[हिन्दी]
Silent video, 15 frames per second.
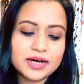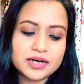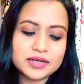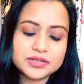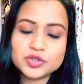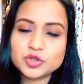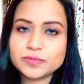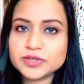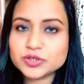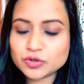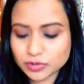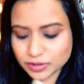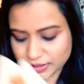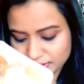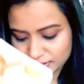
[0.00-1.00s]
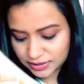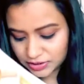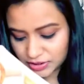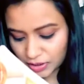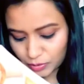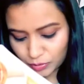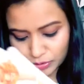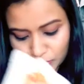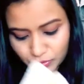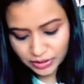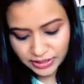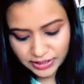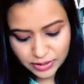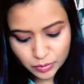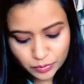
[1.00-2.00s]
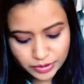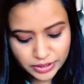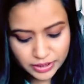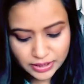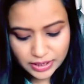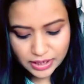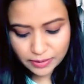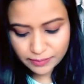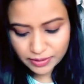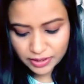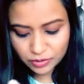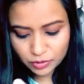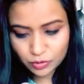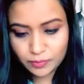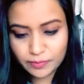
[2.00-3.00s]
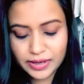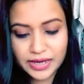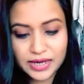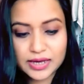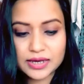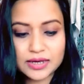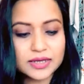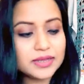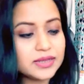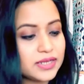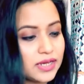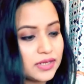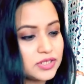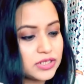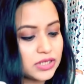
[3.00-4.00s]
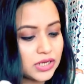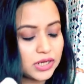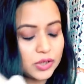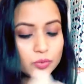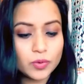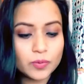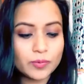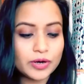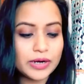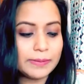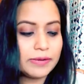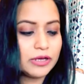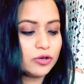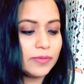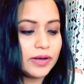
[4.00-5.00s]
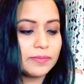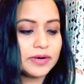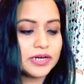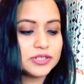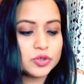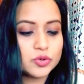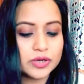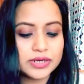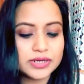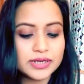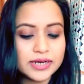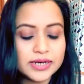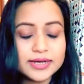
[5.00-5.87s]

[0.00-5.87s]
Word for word: uh, जो भी इसको कहना चाहो क्योंकि ये कोरियन नाम है तो मैं इतनी अच्छी नहीं हूँ वो बोलने में तो मेरे पास टोटल